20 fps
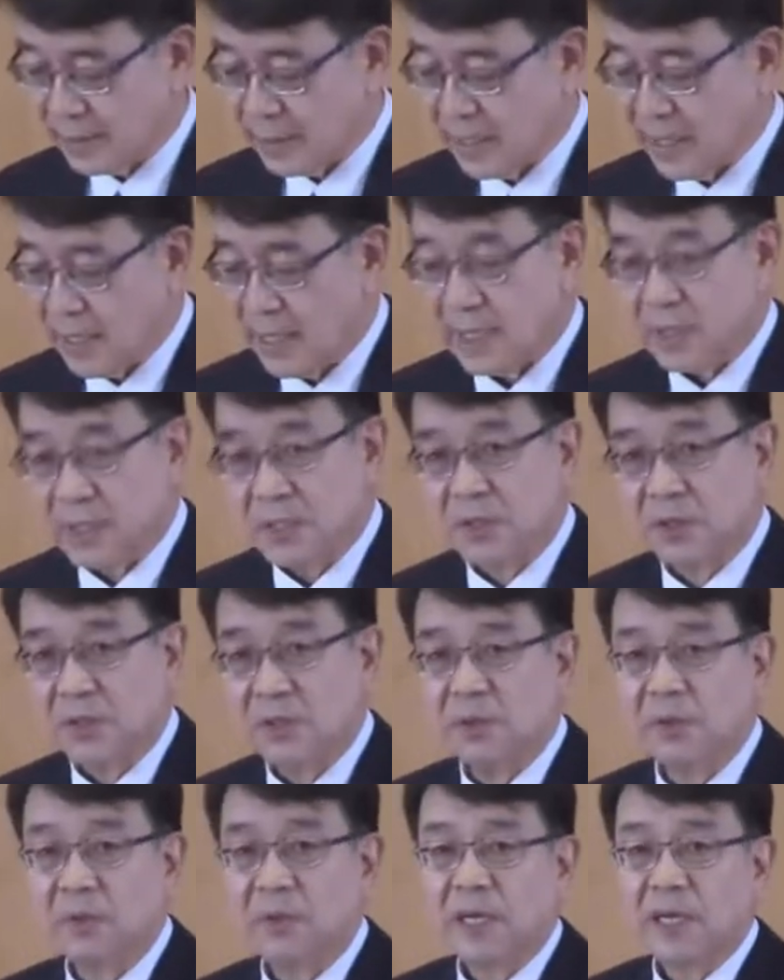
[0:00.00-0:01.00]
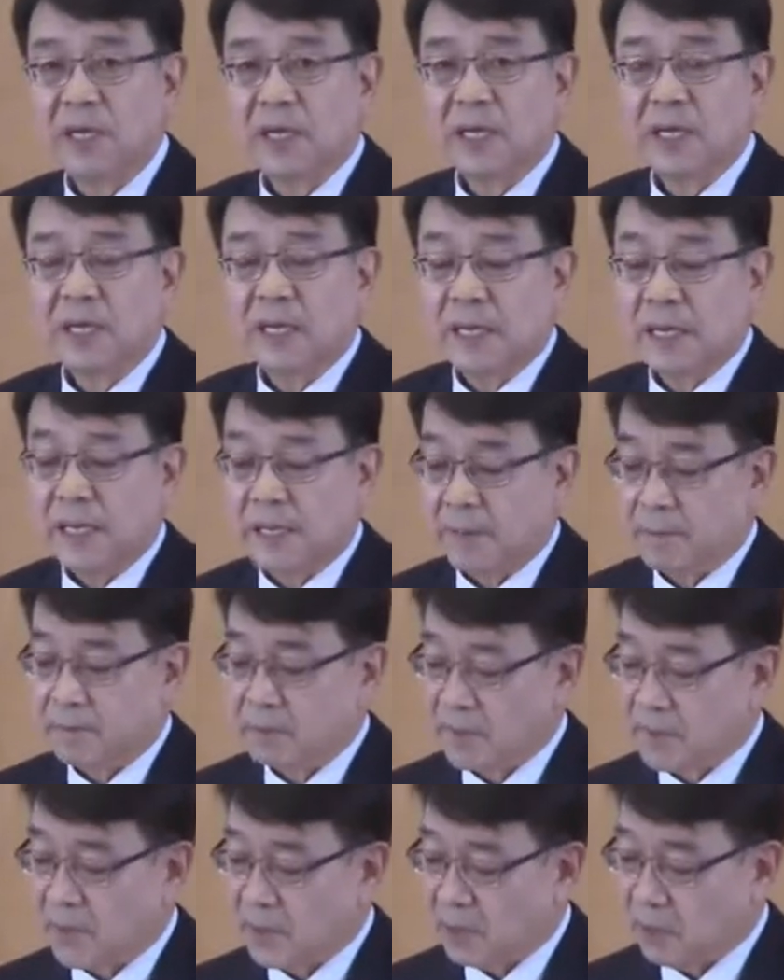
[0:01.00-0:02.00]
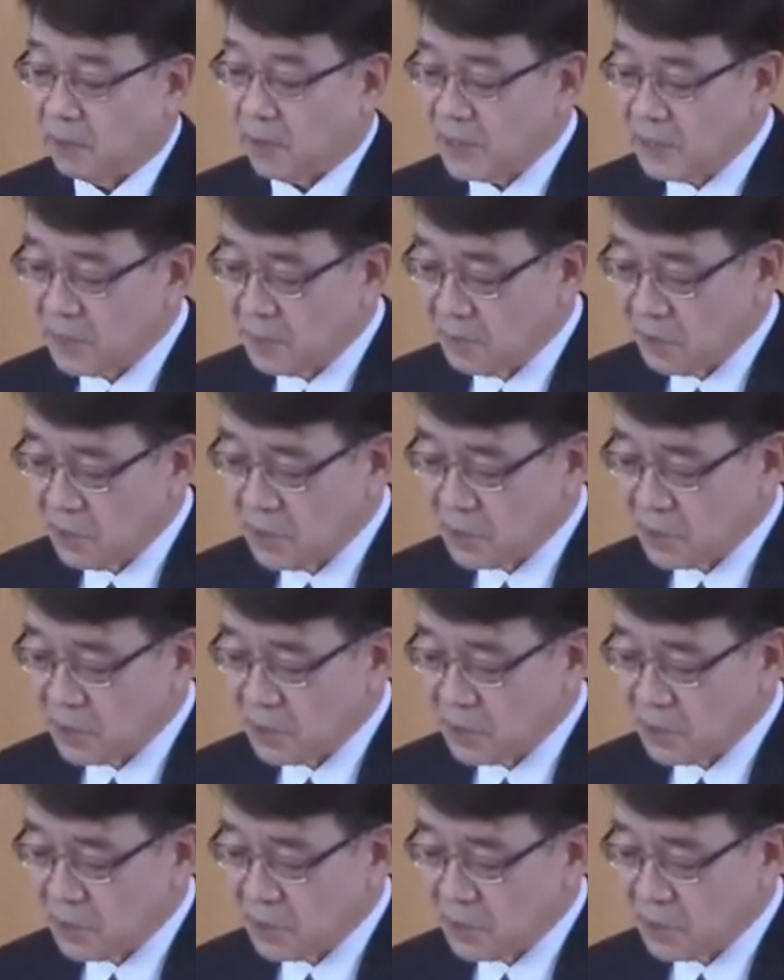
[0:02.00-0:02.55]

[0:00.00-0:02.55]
在这一点上，我将引述